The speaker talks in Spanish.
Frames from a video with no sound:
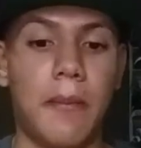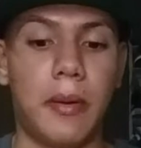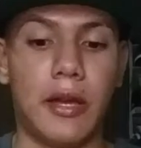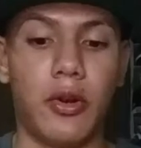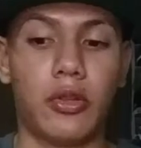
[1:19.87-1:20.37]

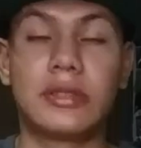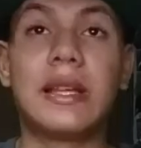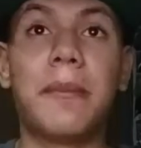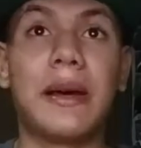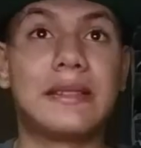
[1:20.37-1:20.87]
Pero
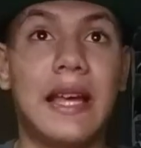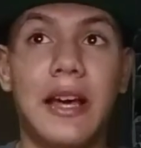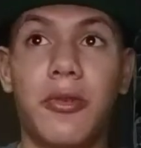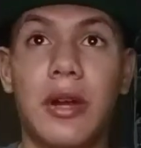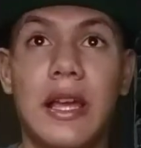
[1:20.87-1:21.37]
se
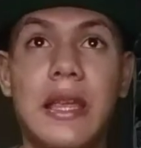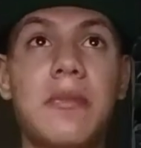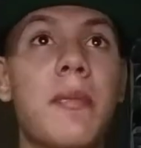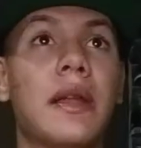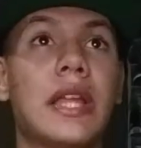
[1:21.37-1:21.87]
pasaron ahí,
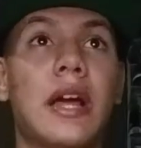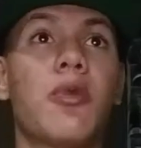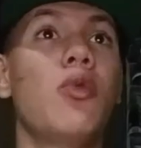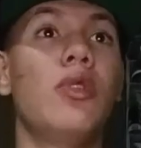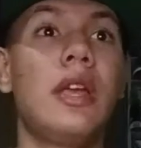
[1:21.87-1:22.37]
me
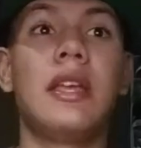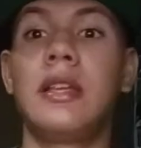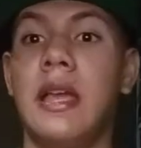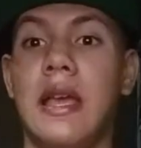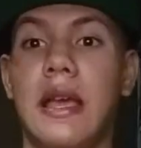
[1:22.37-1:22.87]
mandaron un
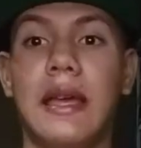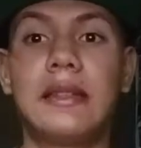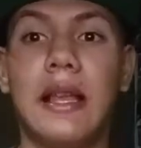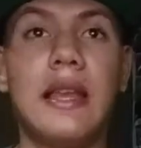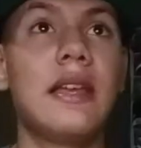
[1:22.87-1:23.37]
link.
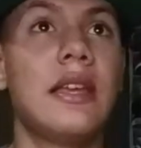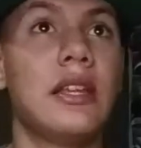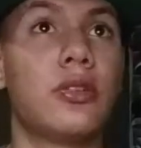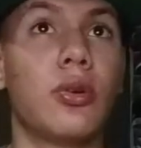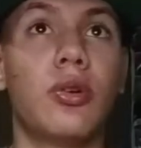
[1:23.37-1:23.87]
Ese link
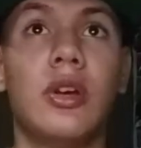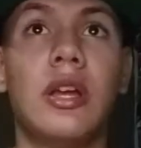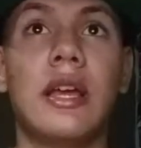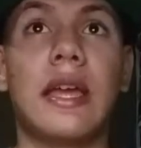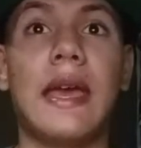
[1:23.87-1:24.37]
hizo
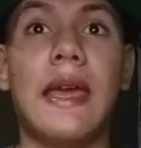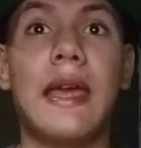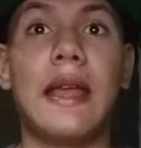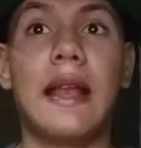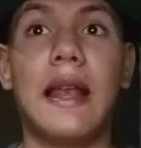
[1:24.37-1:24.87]

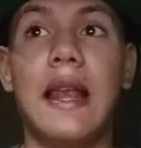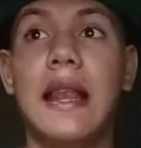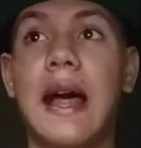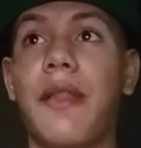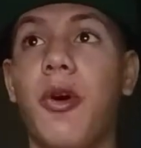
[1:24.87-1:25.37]
que
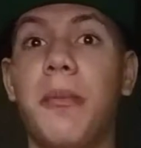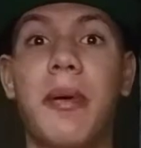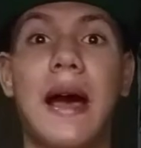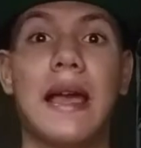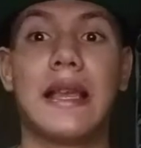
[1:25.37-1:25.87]
las dos
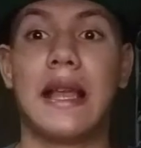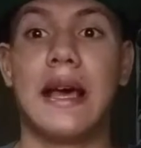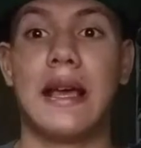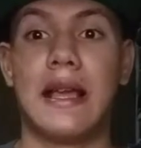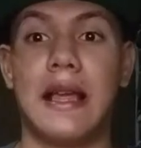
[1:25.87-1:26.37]

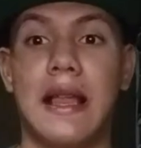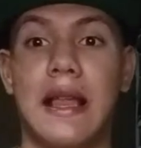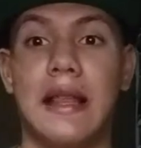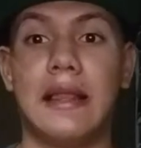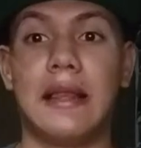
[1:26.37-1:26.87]
páginas,
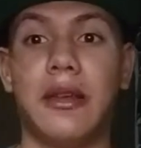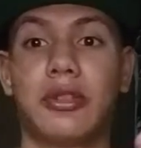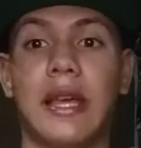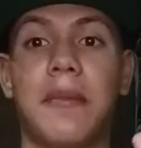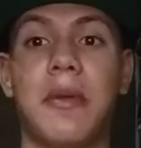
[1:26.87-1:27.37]
o
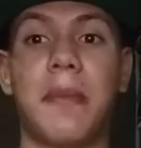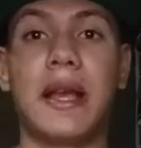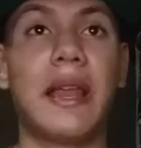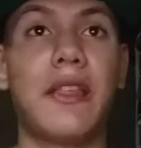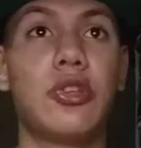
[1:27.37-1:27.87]
sea, mi
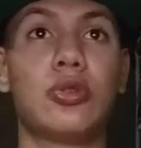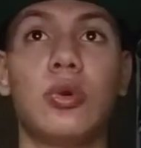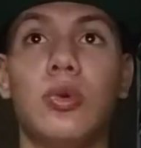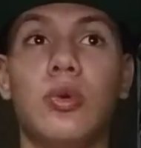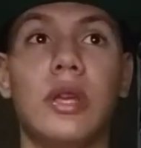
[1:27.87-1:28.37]
página de
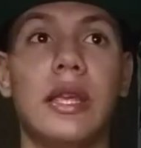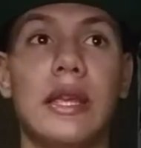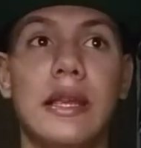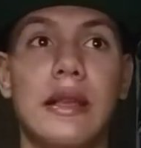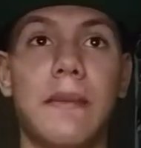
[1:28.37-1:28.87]
YouTube
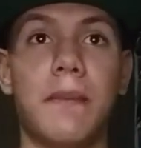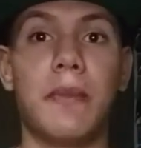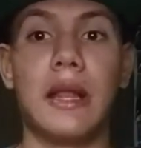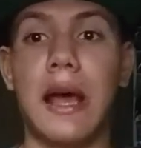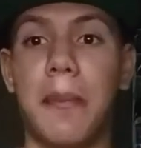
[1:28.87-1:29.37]
y
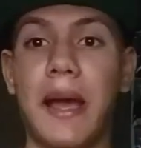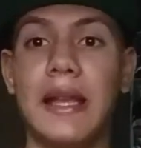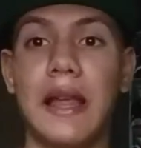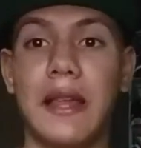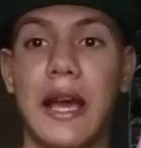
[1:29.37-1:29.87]
la
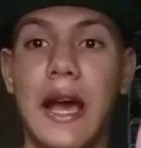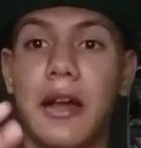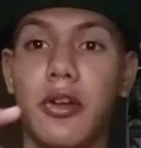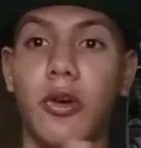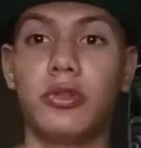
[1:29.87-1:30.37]
página de
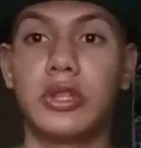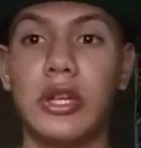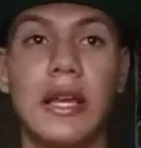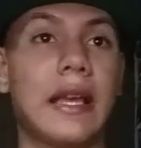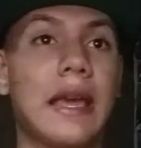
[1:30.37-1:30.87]
Hangout,
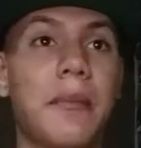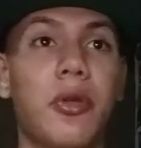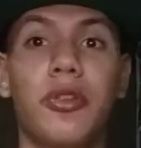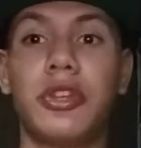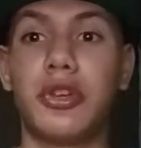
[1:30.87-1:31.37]
que es
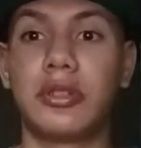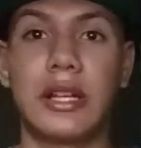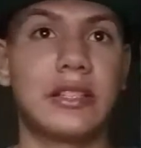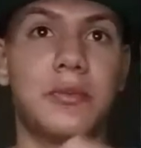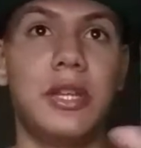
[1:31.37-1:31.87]
por donde yo
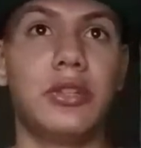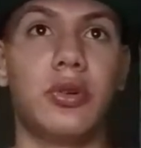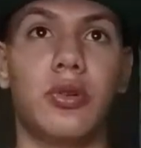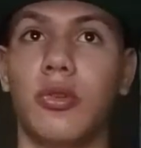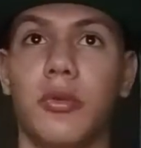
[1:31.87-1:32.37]

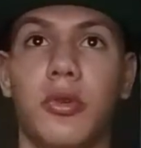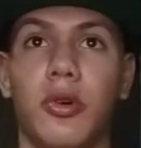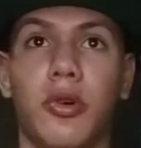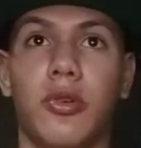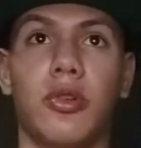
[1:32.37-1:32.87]
transmito
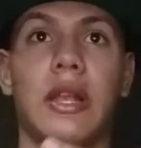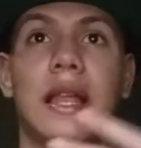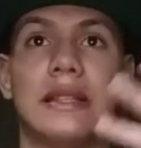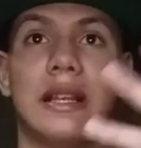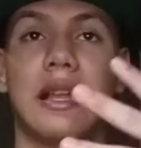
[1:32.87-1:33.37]
lo,
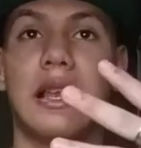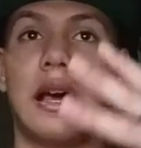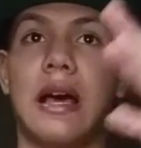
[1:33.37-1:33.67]
eh,